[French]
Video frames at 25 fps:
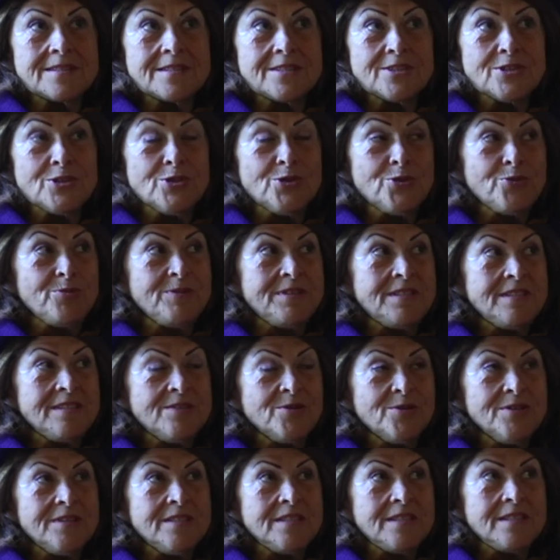Je suis
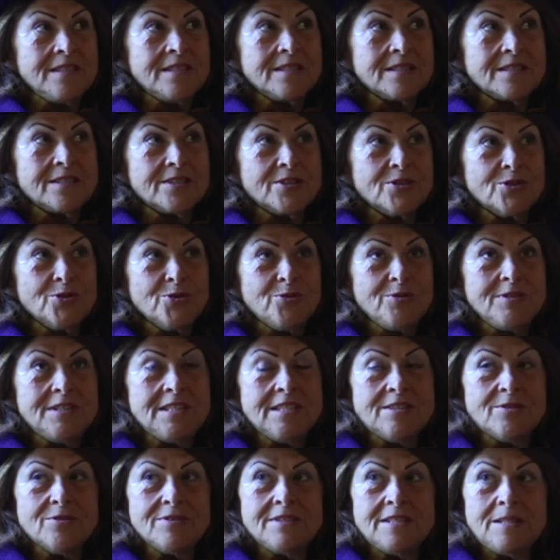étonnée, je suis
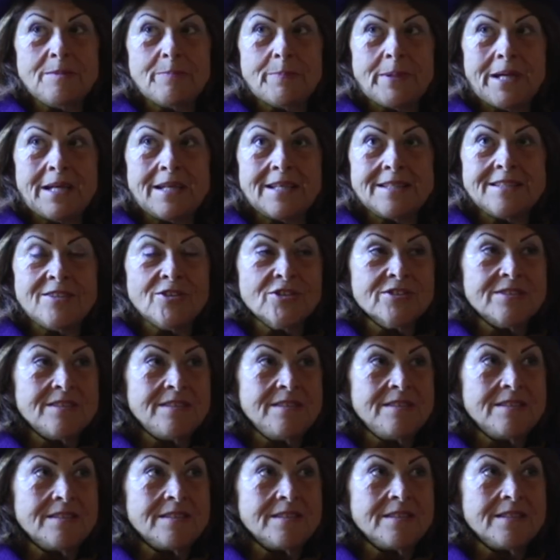étonnée par la
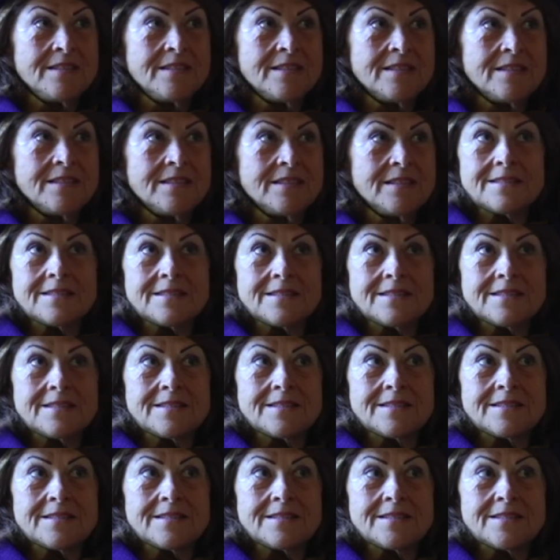densité.
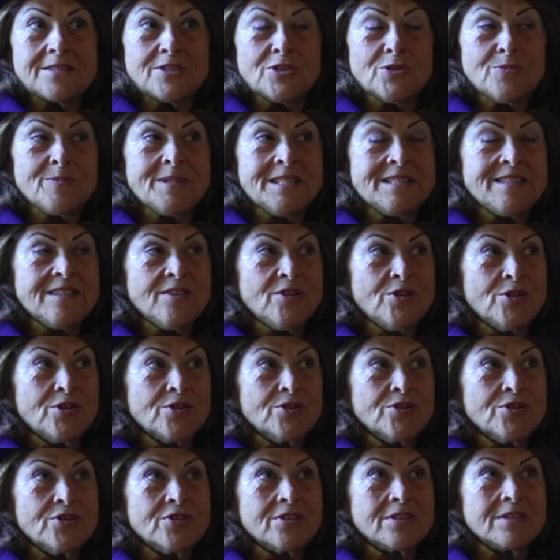Je
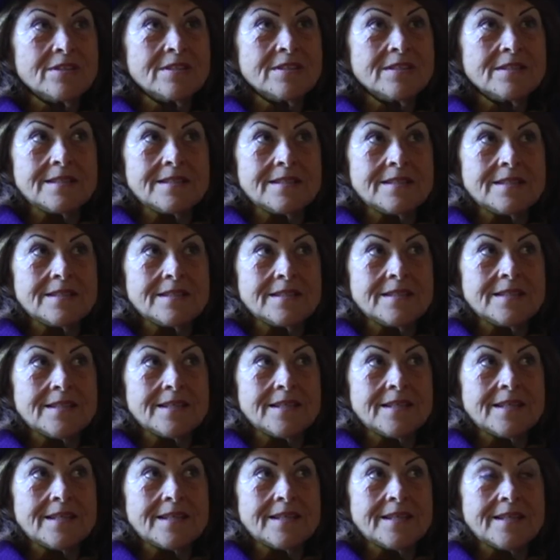m'interroge.
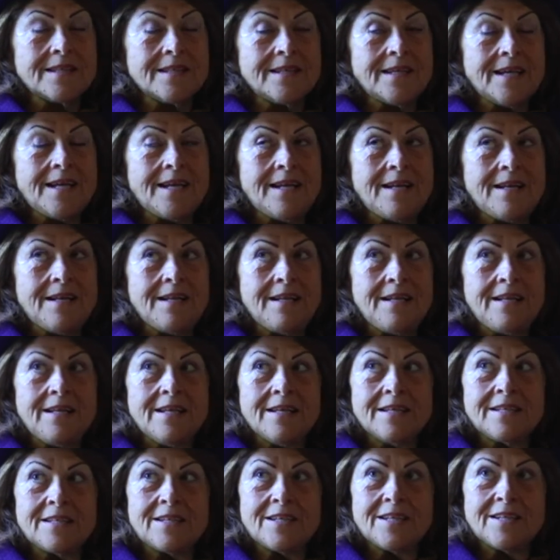Quel
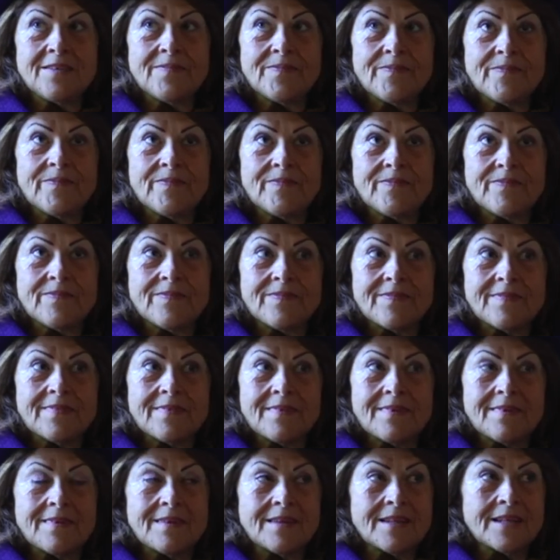lien
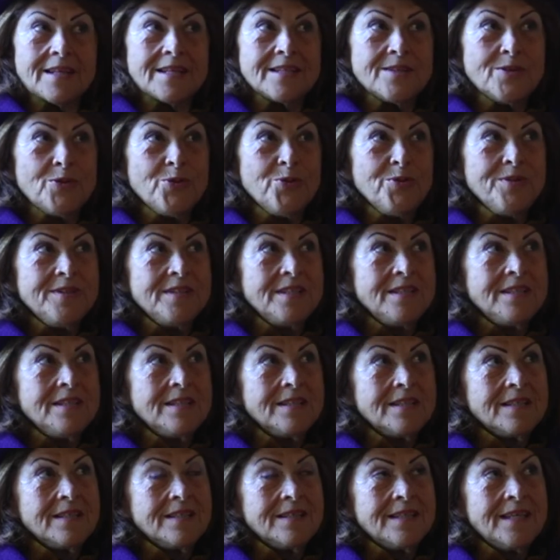donner,
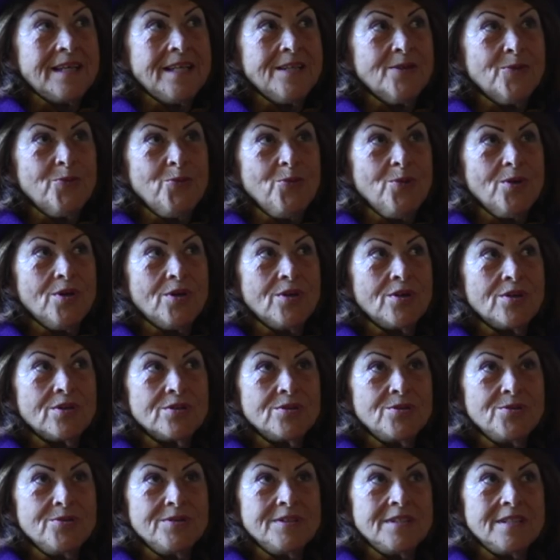quelle
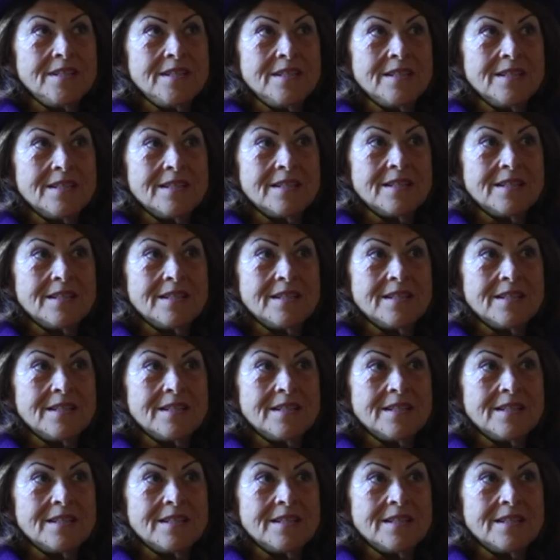couleur donner